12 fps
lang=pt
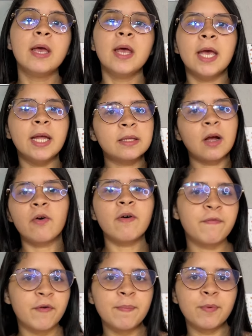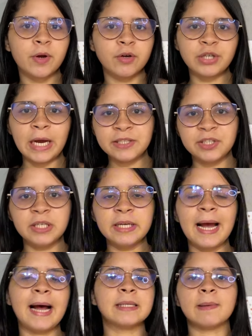Então eu fui pro que eu já tinha em
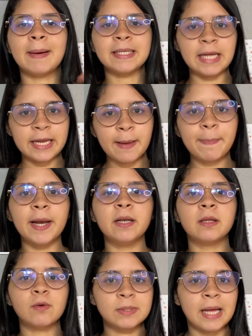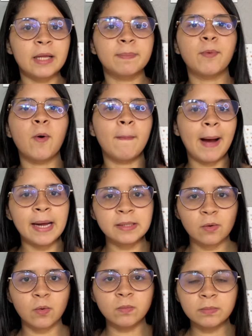casa, mas daria para ele ter usado por mais
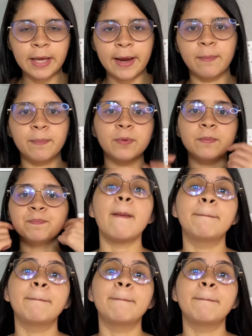algum tempo.